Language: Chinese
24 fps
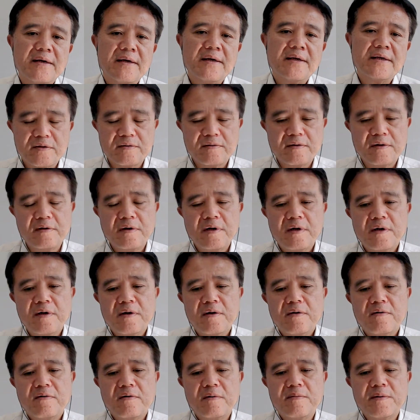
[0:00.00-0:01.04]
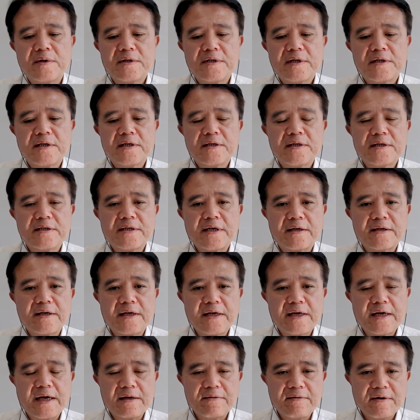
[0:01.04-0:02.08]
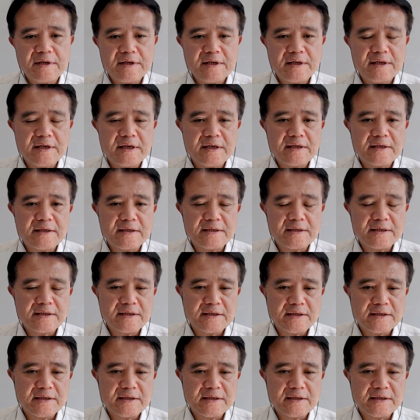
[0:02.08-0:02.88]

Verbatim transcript: 如果说我们真的是找到那个案发地点，